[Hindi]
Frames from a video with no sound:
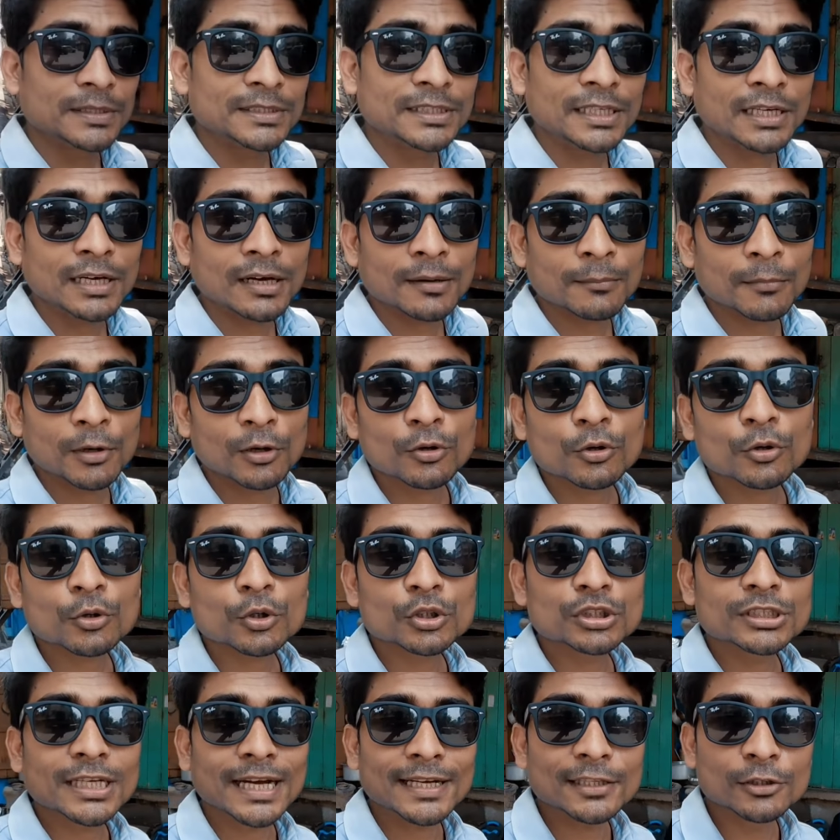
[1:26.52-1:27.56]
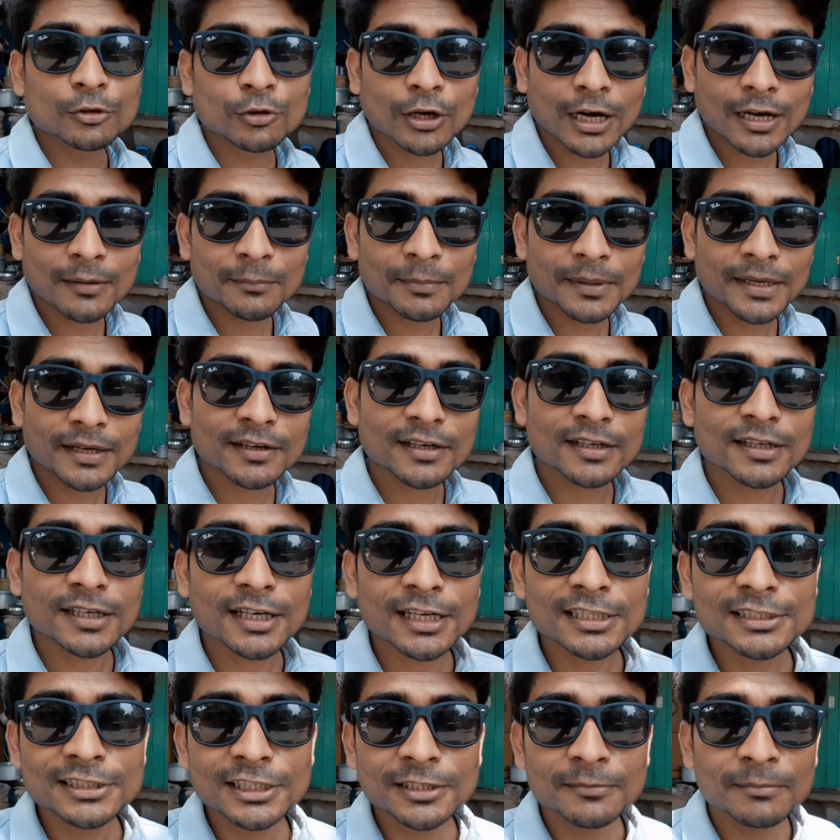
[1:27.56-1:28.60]
पीछे हम लोगों को चाय दुकान पे एक
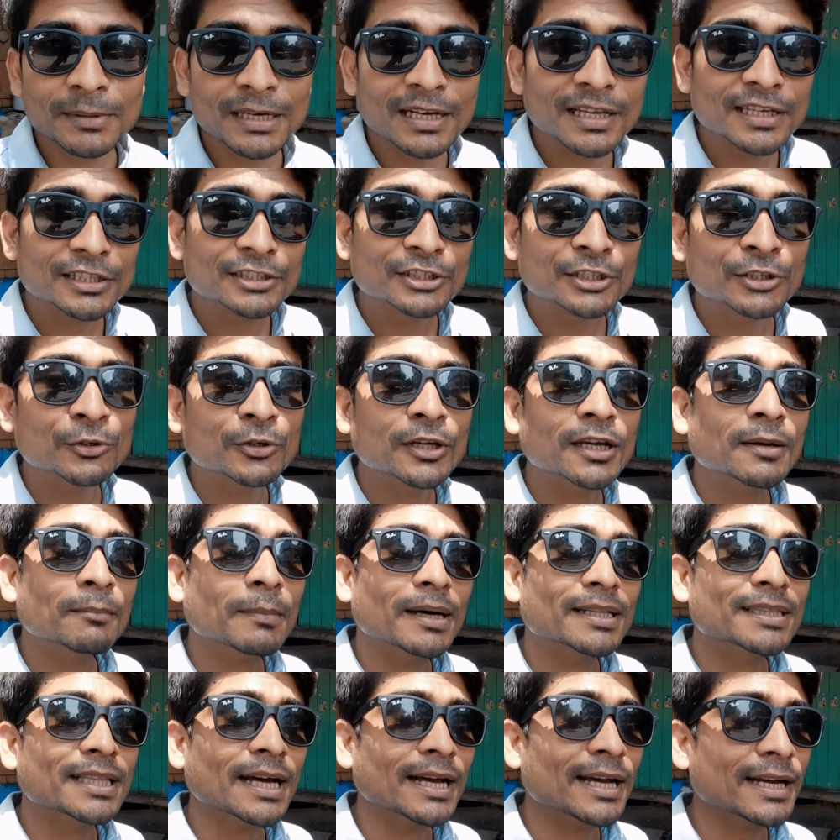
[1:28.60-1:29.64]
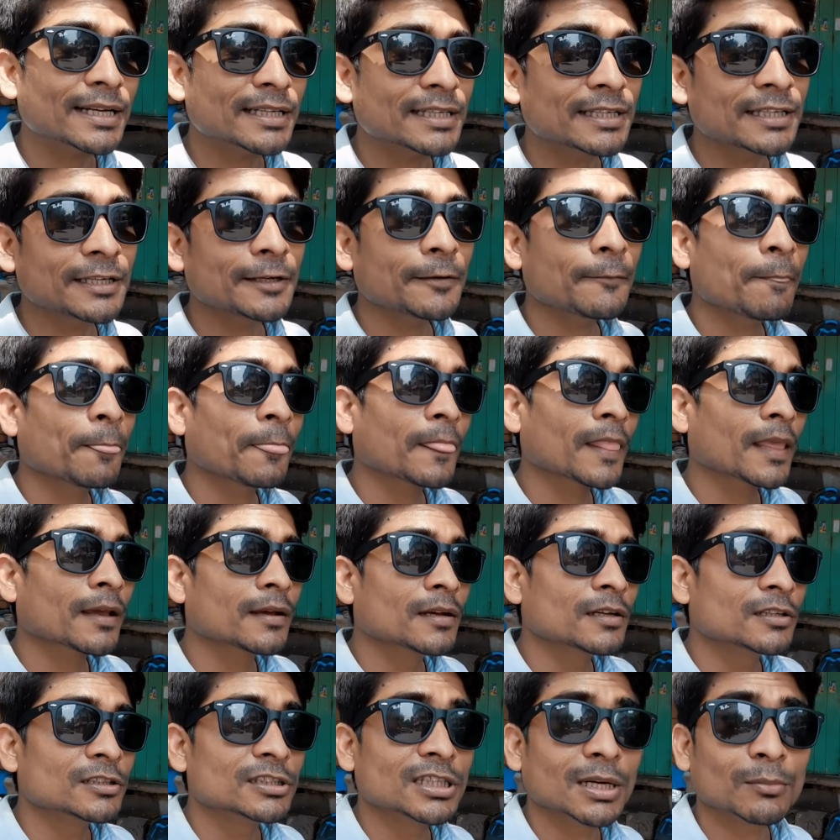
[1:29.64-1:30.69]
अंकल जी मिले जिन्होंने बताया कि
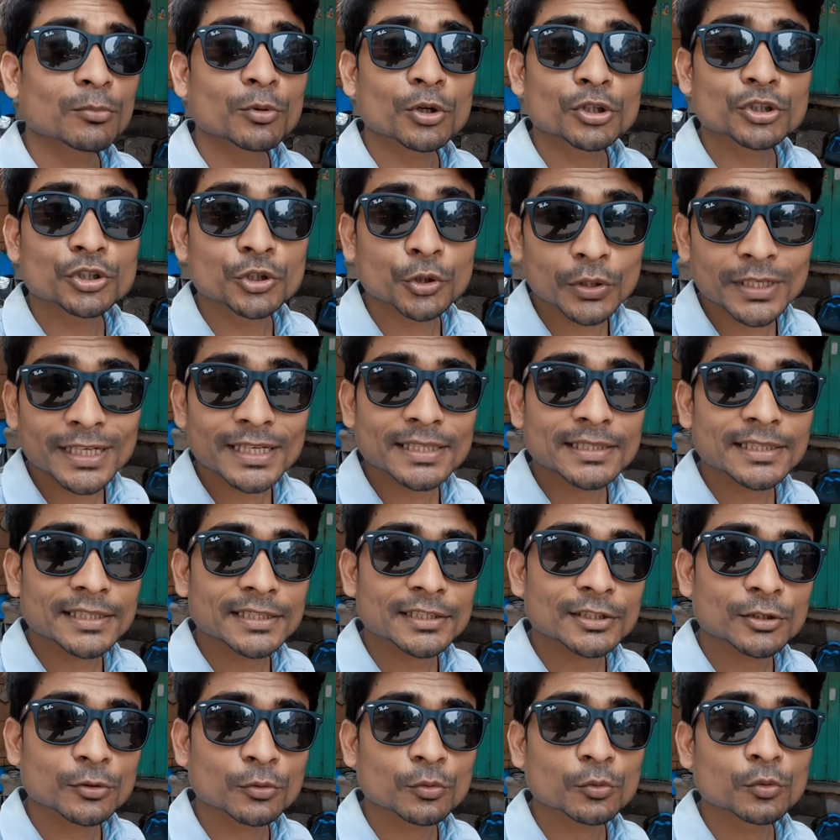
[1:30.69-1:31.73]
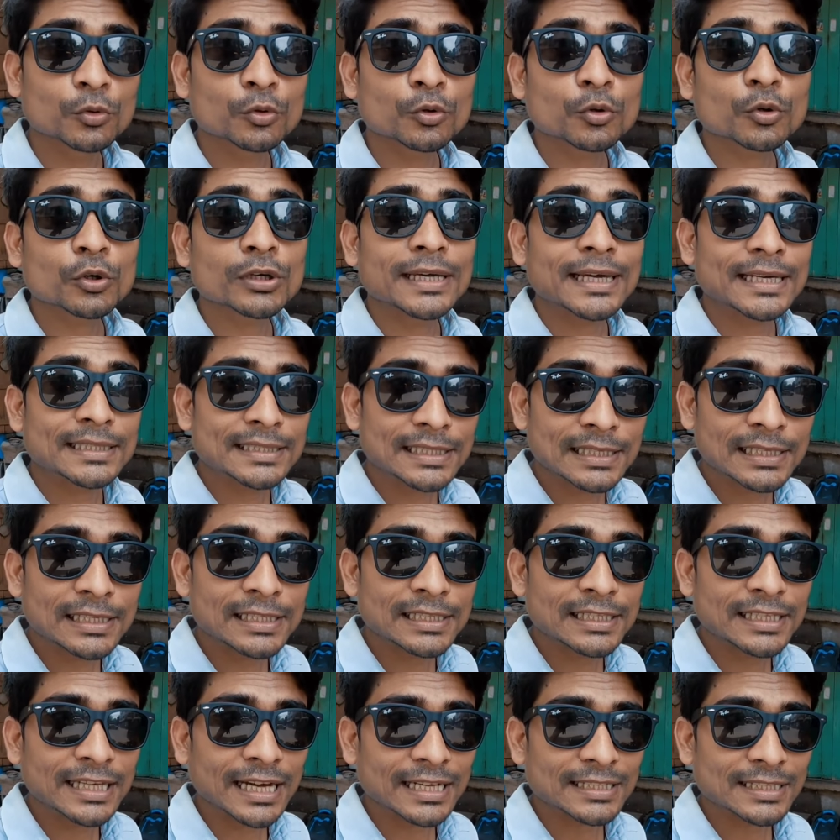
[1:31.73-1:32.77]
जब वो छोटे थे तो उनको
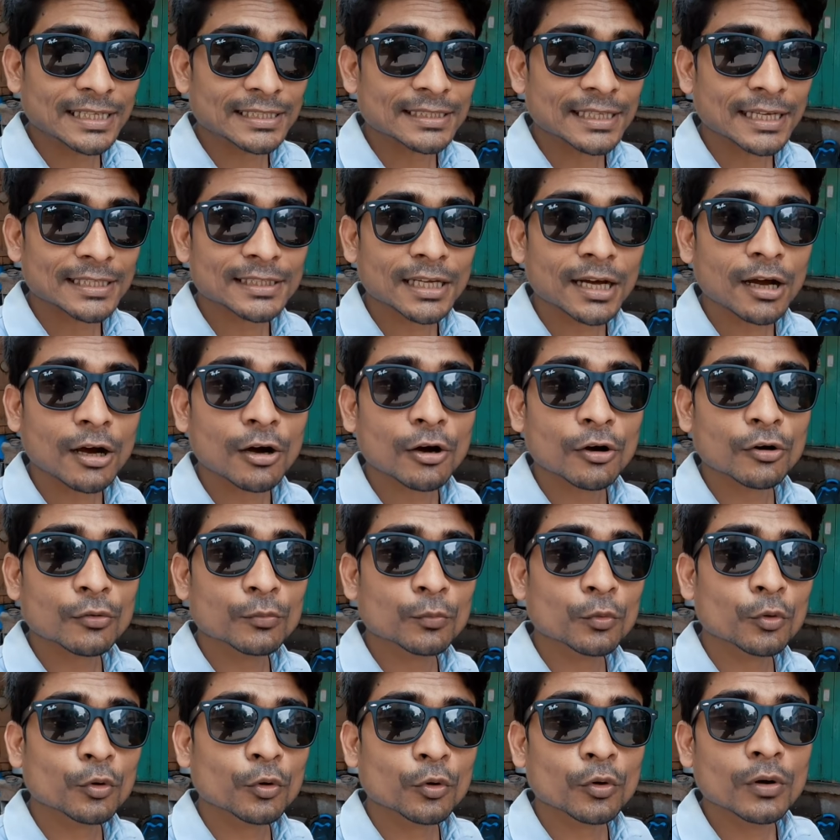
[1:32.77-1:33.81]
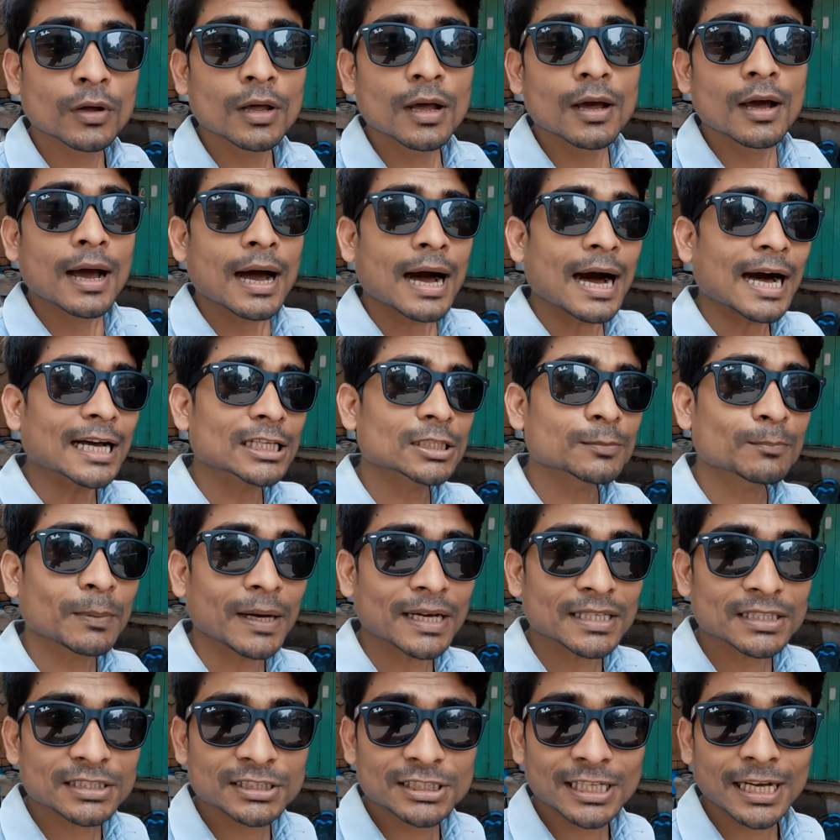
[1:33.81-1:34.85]
केतली दिया जाता था और वो
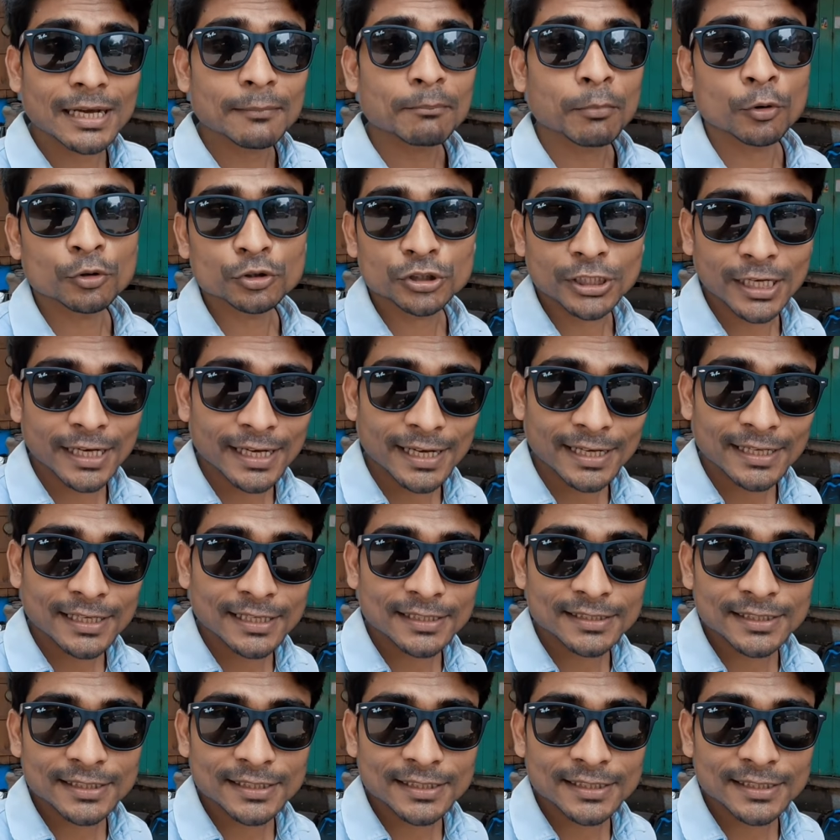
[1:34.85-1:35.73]
आसपास चाय पहुंचाया